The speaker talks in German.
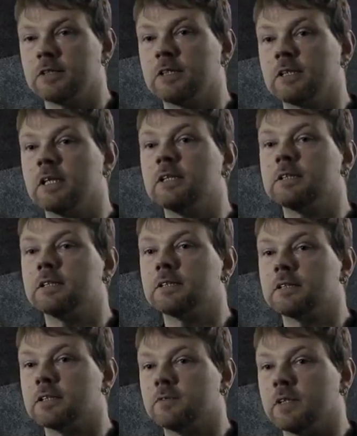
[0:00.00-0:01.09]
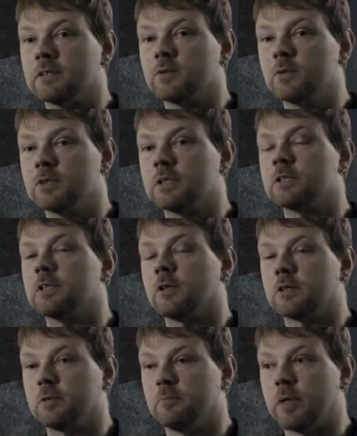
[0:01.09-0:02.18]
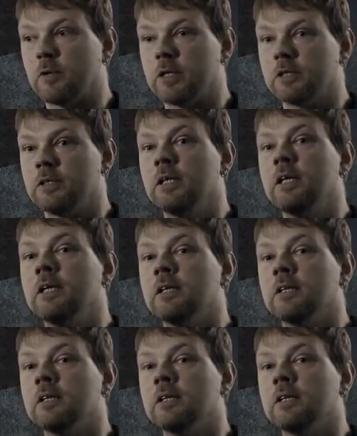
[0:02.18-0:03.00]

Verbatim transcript: von Citadels ist, dass wir zusätzlich auch die Mauern